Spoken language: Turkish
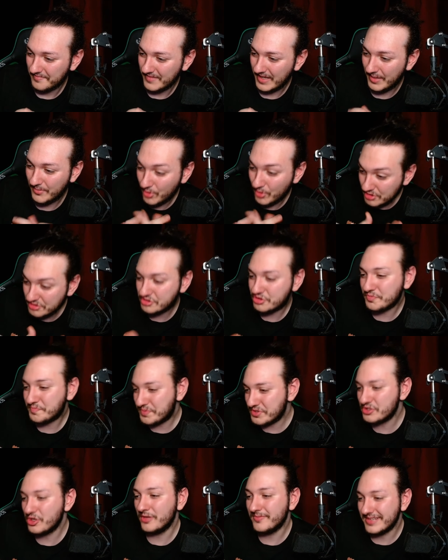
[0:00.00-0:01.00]
Ama onun
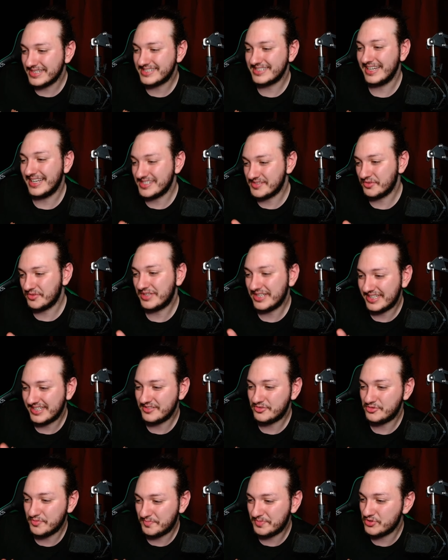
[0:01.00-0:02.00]
sürpriz olması lazım. Öteki
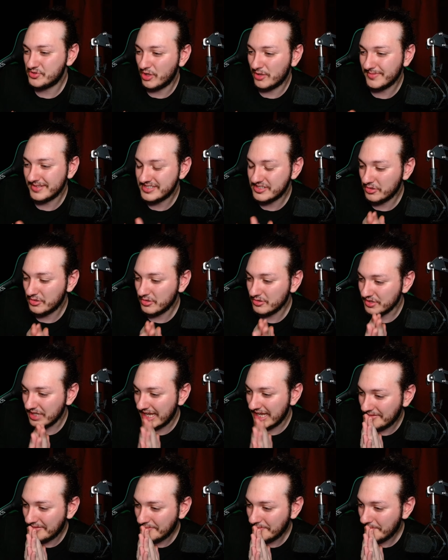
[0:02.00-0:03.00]
sürpriz olmasa da olur
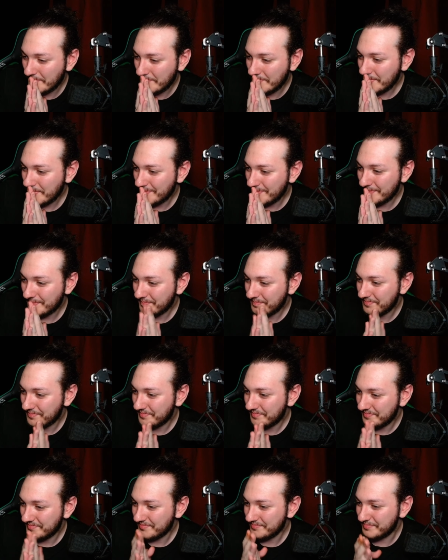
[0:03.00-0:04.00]
yani.
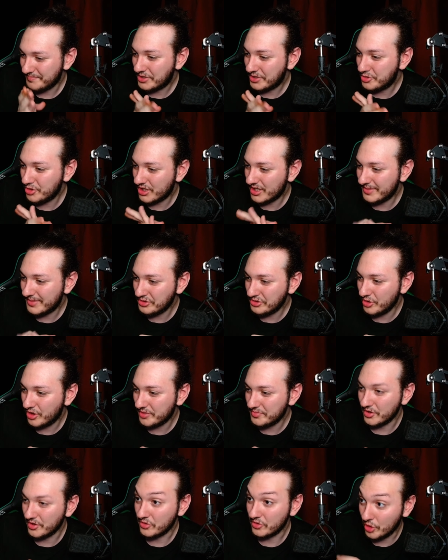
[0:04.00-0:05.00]
Bakıyorsun ama
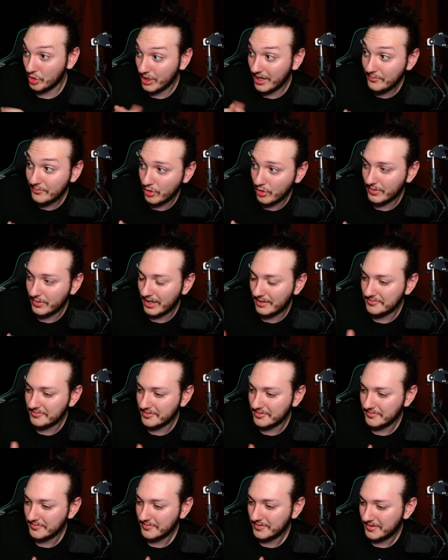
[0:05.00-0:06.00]
görmüyorsun. Göremiyor
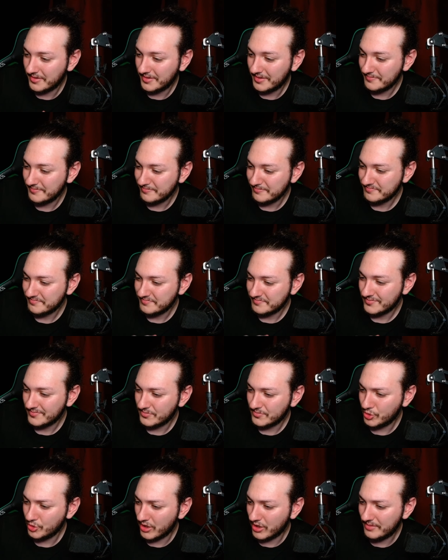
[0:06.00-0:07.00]

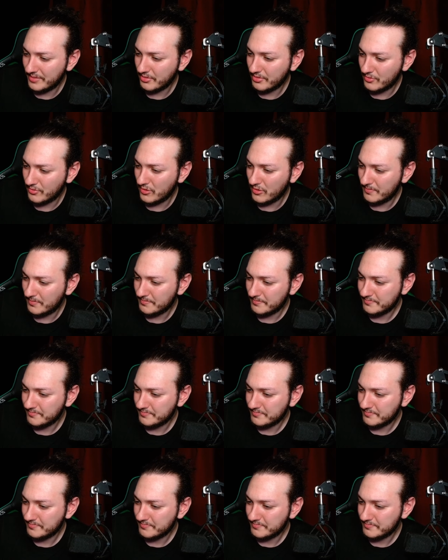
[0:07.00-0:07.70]
Göremiyorum abi. mu oğlum.